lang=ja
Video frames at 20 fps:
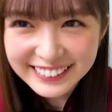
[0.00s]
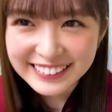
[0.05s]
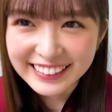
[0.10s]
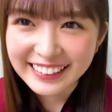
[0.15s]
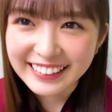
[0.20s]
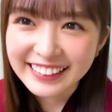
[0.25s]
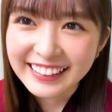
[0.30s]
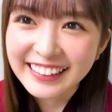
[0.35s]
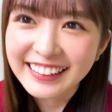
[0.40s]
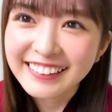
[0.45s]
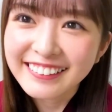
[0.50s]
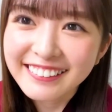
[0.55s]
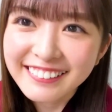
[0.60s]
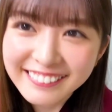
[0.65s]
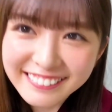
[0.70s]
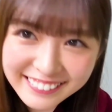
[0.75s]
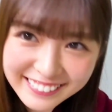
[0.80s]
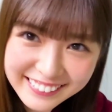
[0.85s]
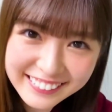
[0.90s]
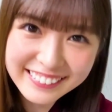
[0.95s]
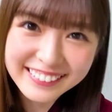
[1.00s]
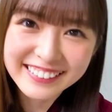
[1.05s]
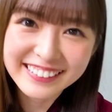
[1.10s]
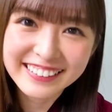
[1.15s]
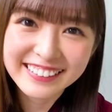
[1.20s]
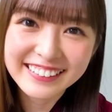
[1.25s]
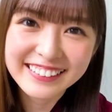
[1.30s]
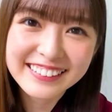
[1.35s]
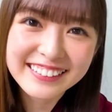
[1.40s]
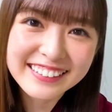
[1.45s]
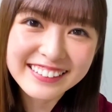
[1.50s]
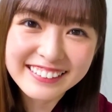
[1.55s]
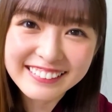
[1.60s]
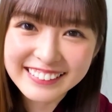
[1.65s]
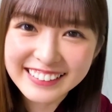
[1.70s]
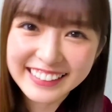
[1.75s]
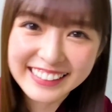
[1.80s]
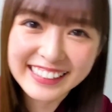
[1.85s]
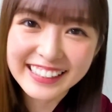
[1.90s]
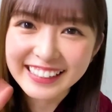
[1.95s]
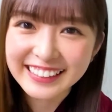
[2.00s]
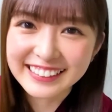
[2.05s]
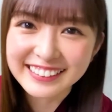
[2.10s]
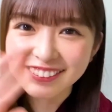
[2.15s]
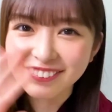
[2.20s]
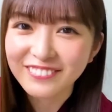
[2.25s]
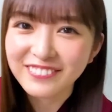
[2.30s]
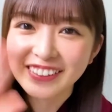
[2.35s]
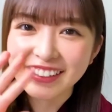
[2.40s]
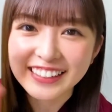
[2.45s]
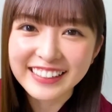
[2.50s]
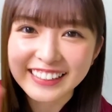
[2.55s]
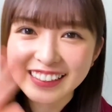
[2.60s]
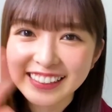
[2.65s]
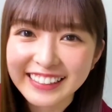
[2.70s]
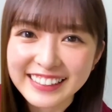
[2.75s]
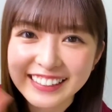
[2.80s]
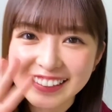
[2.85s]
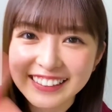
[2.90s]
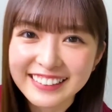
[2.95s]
チャンネル登録よろしくお願いしま